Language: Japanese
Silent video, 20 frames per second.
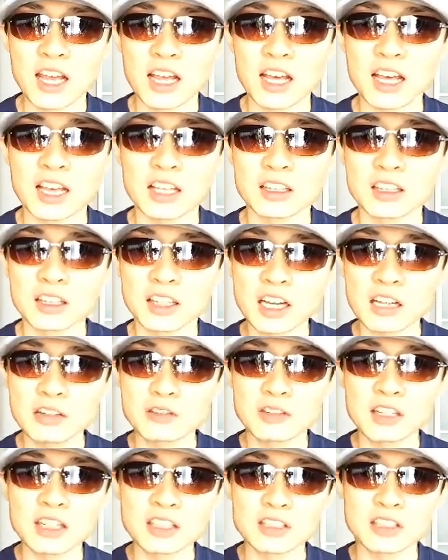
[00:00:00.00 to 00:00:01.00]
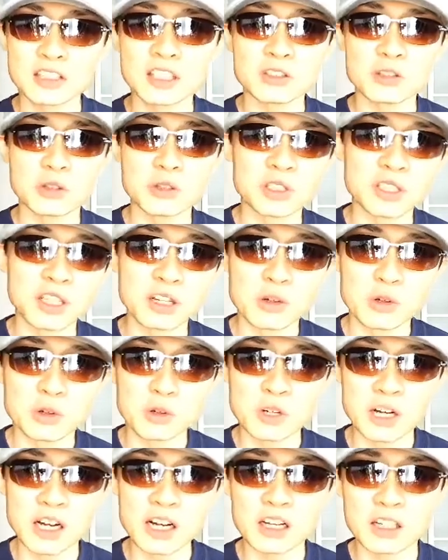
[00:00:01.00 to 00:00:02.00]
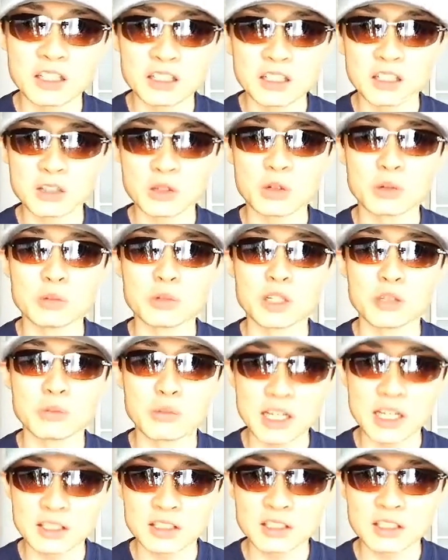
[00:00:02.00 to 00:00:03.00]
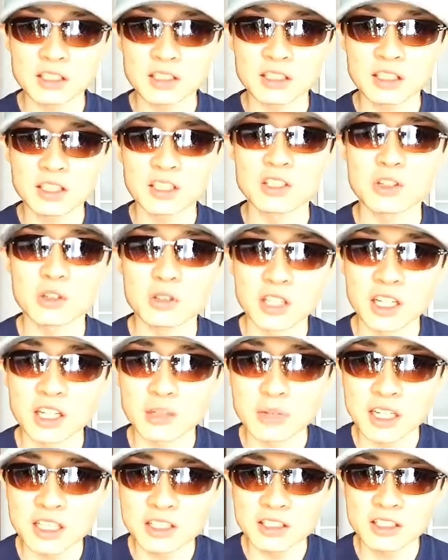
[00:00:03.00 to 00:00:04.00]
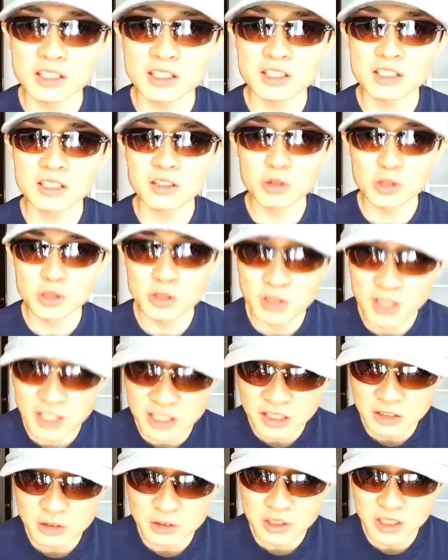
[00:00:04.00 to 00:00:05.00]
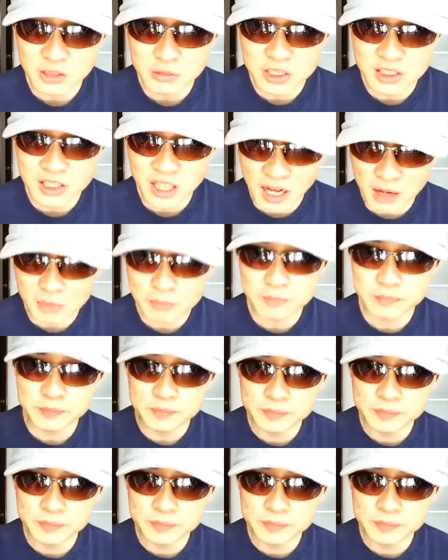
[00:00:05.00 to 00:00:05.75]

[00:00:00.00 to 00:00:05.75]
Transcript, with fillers: え一旦は試着をした方がいいと思います。以上になります。ご視聴ありがとうございました。